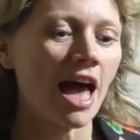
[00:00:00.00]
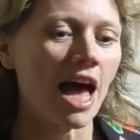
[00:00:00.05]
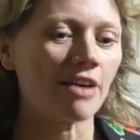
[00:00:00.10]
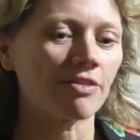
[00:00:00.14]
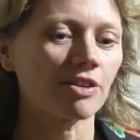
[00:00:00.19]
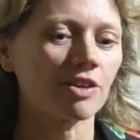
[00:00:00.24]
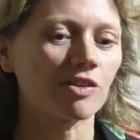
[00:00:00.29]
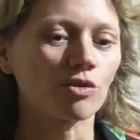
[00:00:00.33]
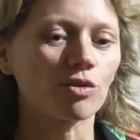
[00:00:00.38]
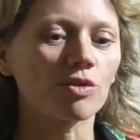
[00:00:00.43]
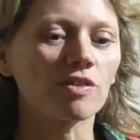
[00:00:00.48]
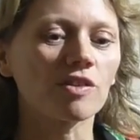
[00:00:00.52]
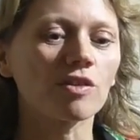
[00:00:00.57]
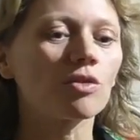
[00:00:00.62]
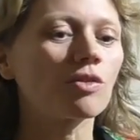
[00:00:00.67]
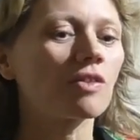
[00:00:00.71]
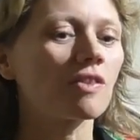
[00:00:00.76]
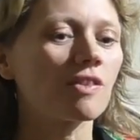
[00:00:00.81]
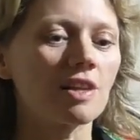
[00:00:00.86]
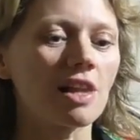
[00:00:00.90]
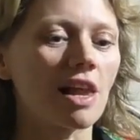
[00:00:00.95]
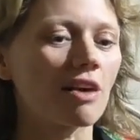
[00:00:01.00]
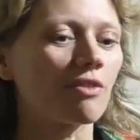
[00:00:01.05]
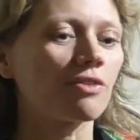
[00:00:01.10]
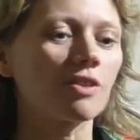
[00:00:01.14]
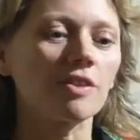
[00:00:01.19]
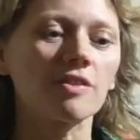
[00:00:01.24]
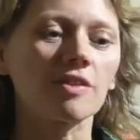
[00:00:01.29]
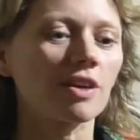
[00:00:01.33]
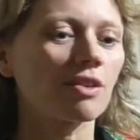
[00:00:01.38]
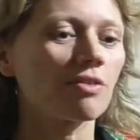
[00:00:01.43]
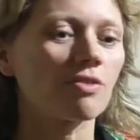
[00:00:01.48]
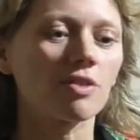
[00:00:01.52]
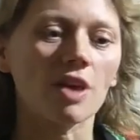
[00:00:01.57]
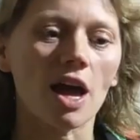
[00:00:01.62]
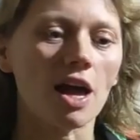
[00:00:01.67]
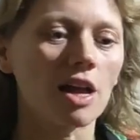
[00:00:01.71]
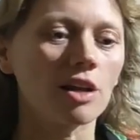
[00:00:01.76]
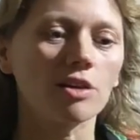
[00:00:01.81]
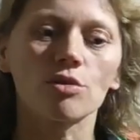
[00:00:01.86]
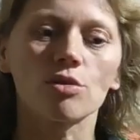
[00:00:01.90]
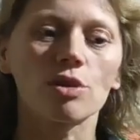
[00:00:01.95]
avec ce que c'est aussi la vie
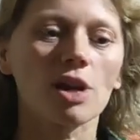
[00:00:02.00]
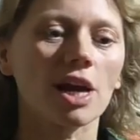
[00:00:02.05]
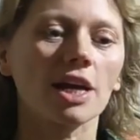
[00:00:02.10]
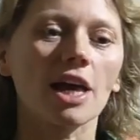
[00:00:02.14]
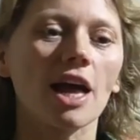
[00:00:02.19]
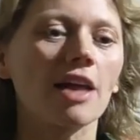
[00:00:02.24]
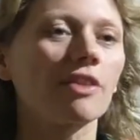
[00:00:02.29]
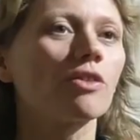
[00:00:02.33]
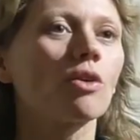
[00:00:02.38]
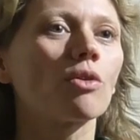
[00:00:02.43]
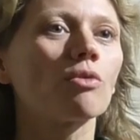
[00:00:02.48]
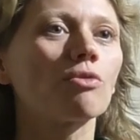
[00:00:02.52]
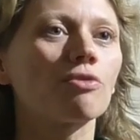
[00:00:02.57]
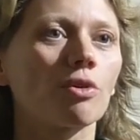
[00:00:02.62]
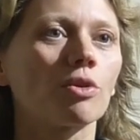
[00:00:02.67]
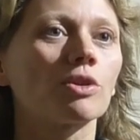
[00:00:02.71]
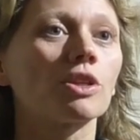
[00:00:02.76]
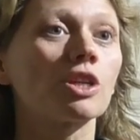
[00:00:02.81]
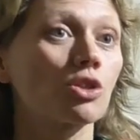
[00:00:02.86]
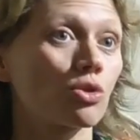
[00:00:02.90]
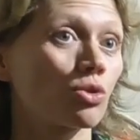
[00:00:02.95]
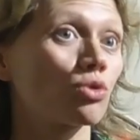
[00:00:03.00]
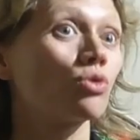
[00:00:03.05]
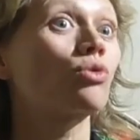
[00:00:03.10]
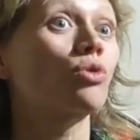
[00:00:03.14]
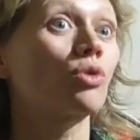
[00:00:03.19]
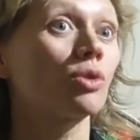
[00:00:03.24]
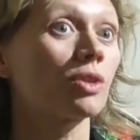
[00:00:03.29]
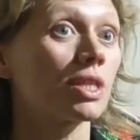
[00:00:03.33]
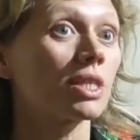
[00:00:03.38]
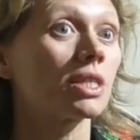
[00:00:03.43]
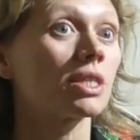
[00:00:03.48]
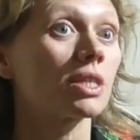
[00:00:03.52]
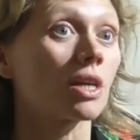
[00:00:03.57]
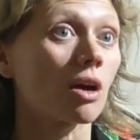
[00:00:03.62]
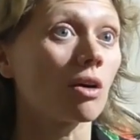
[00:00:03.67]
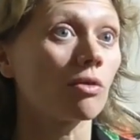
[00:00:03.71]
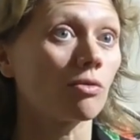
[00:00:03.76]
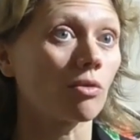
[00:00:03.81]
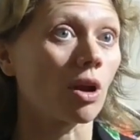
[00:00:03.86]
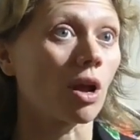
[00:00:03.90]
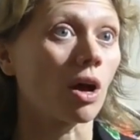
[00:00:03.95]
triviale de la garde d'enfants, des choses du
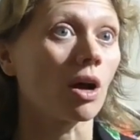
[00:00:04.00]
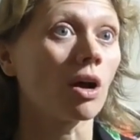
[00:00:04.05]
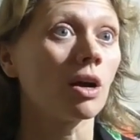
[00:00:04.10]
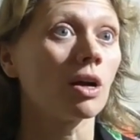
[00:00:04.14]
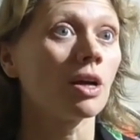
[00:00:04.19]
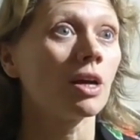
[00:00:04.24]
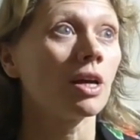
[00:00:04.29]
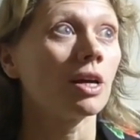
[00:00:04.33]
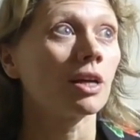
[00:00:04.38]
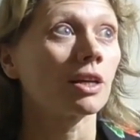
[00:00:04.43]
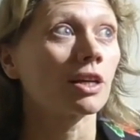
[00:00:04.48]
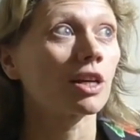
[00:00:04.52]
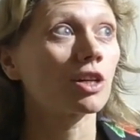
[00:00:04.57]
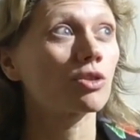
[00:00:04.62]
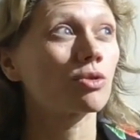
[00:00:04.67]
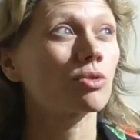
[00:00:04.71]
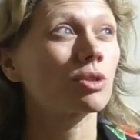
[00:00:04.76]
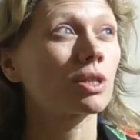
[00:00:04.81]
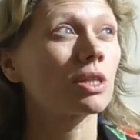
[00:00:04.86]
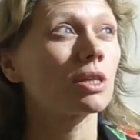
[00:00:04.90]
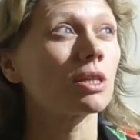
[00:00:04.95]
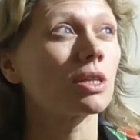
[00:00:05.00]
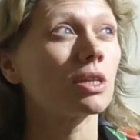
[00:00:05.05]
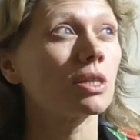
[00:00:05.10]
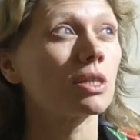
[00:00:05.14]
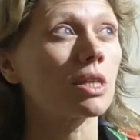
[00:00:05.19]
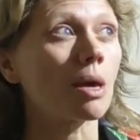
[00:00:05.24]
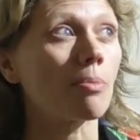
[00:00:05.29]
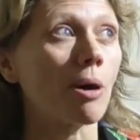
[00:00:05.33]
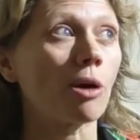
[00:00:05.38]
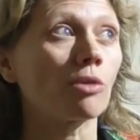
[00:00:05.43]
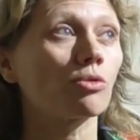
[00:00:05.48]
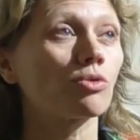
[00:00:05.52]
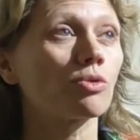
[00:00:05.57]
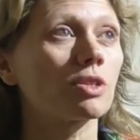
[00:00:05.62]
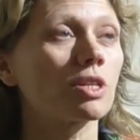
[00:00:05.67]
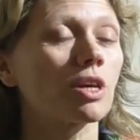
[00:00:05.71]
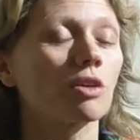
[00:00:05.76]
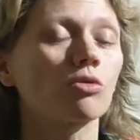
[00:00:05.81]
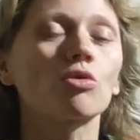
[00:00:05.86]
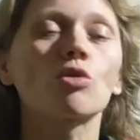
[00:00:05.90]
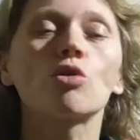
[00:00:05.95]
quotidien, voilà, quelque chose qui s'apparente
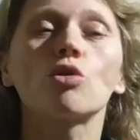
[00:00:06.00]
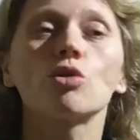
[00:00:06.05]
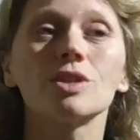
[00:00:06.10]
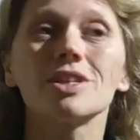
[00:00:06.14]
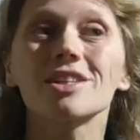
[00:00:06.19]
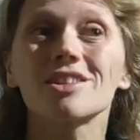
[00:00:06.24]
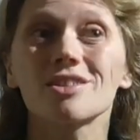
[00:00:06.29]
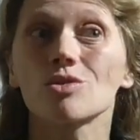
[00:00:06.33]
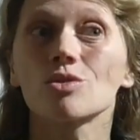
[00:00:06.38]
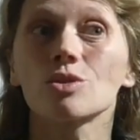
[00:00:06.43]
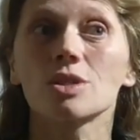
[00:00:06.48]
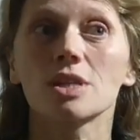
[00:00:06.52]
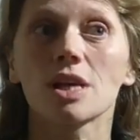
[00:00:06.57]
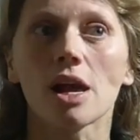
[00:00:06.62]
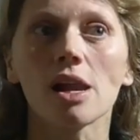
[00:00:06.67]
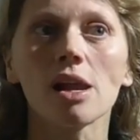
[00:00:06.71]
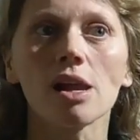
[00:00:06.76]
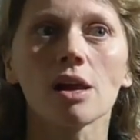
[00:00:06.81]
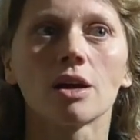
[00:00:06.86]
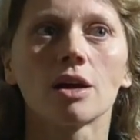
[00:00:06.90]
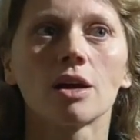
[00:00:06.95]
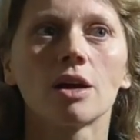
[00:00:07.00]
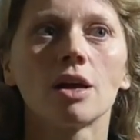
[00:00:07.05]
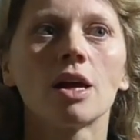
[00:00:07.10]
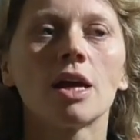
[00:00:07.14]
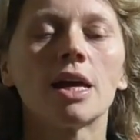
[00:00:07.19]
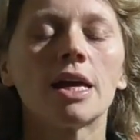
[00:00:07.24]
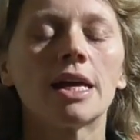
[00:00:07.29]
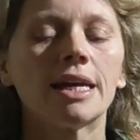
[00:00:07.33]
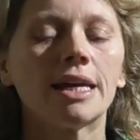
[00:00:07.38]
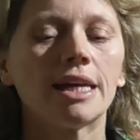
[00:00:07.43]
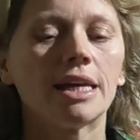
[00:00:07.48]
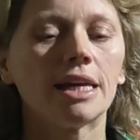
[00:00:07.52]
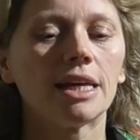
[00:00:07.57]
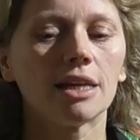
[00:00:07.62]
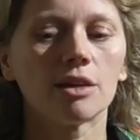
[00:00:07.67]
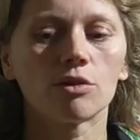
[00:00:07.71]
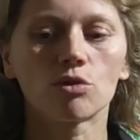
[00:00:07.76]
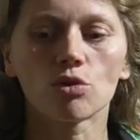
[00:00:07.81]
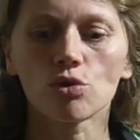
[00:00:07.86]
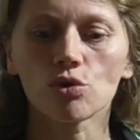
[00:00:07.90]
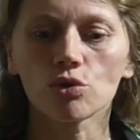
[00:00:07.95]
aussi à une chronique sociale.
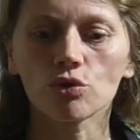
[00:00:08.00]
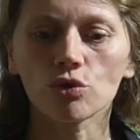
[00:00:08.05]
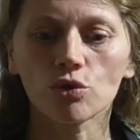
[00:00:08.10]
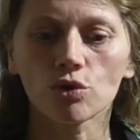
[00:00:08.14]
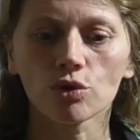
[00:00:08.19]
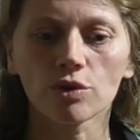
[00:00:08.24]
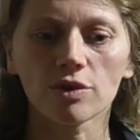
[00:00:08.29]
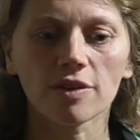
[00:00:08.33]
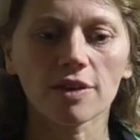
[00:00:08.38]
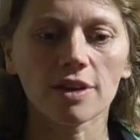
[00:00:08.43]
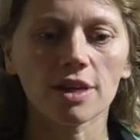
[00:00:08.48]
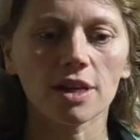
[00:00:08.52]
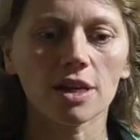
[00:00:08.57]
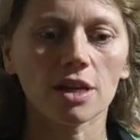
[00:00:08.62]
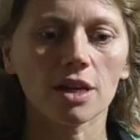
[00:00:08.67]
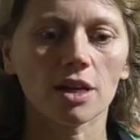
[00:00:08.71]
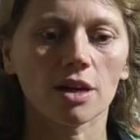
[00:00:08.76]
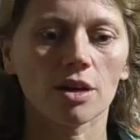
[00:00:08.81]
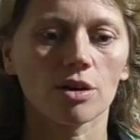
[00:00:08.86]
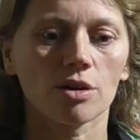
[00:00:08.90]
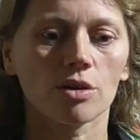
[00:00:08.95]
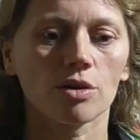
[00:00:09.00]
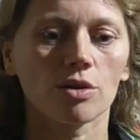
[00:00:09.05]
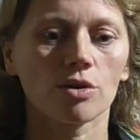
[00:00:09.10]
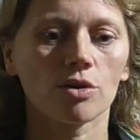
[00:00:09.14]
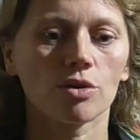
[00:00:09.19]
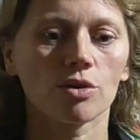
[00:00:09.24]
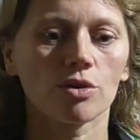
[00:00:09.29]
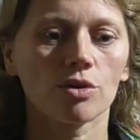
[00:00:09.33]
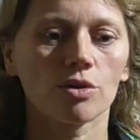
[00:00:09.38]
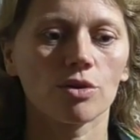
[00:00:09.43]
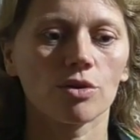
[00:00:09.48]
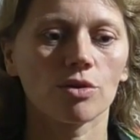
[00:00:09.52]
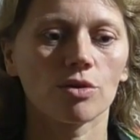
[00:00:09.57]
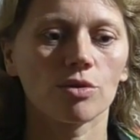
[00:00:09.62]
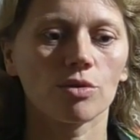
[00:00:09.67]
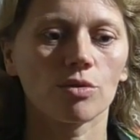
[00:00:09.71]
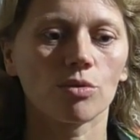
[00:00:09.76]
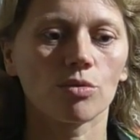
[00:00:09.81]
Et de l'autre côté, euh,